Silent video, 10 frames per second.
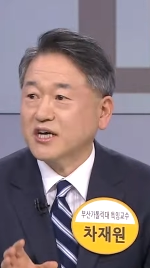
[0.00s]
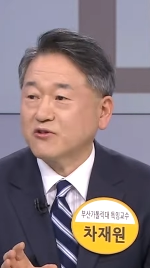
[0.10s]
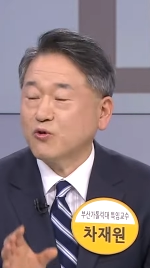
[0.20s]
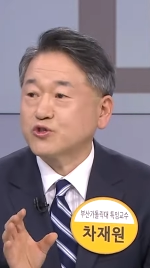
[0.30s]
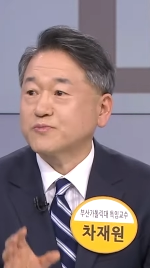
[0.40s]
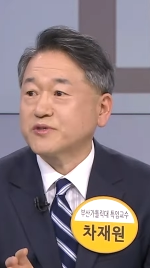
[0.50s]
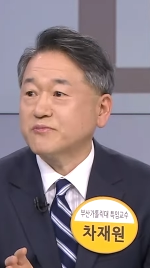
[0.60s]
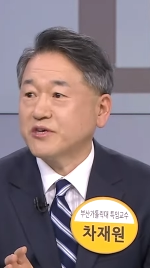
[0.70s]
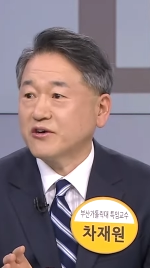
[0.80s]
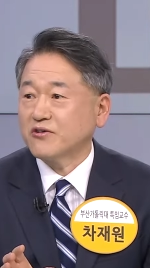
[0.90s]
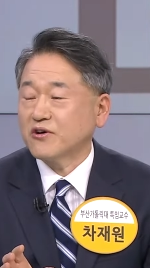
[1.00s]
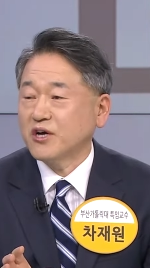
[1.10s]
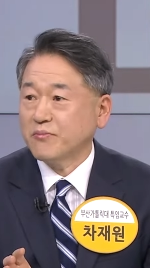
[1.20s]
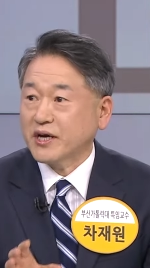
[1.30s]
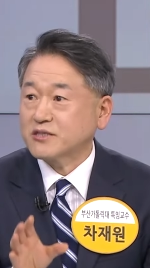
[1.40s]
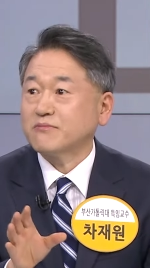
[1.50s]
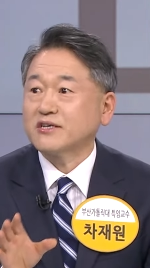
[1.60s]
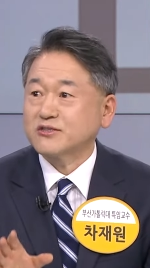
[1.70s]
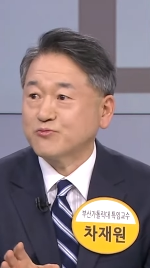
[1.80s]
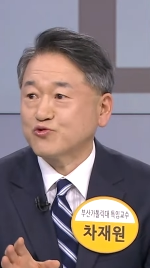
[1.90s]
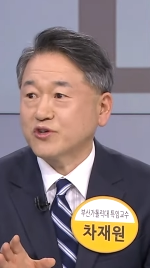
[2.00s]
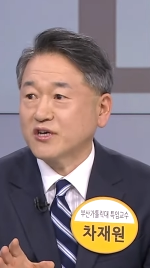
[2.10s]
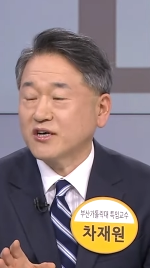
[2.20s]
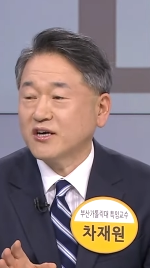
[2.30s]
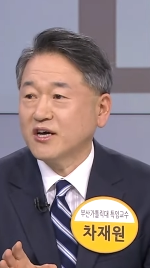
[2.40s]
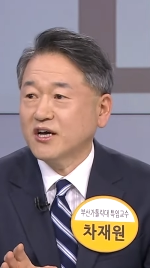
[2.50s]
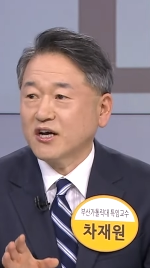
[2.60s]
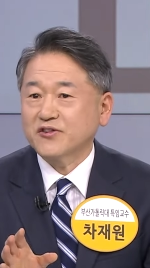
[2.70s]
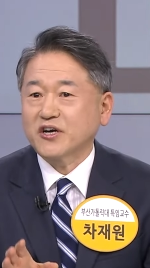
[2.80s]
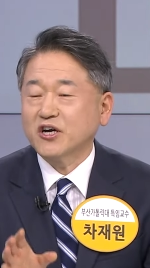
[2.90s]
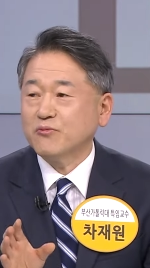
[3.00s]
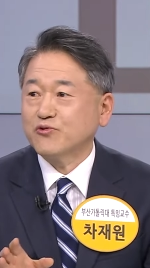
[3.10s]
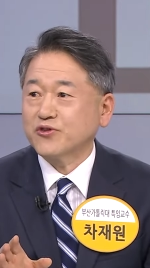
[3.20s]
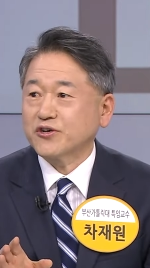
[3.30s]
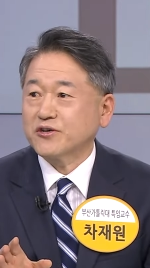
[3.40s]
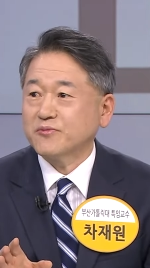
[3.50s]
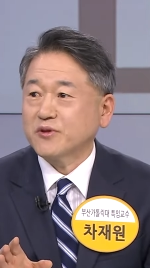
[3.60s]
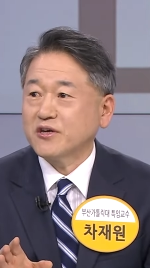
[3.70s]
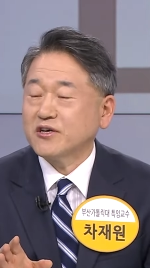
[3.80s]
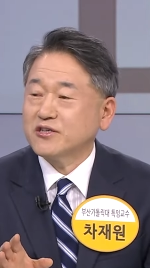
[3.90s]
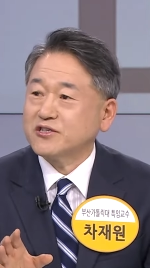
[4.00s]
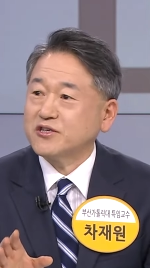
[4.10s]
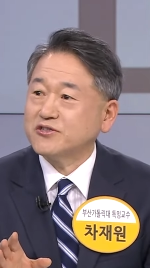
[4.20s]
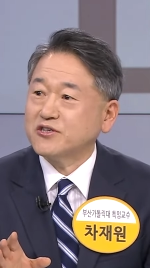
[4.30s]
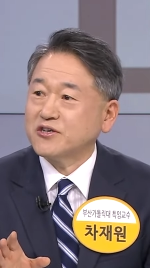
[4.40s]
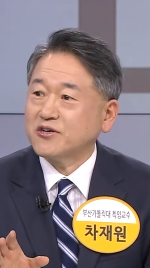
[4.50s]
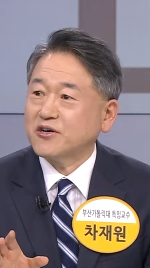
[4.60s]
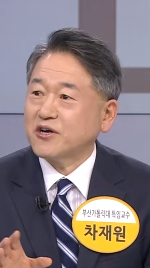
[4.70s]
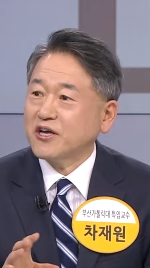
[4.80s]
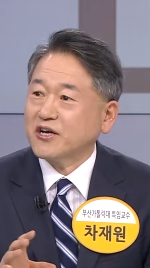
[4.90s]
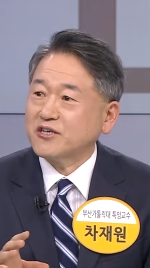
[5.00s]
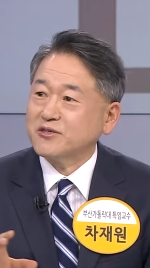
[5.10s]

한 50점이에요. 네. 100점 만점 중에. 네. 그런데 그분들은 전혀 그러니까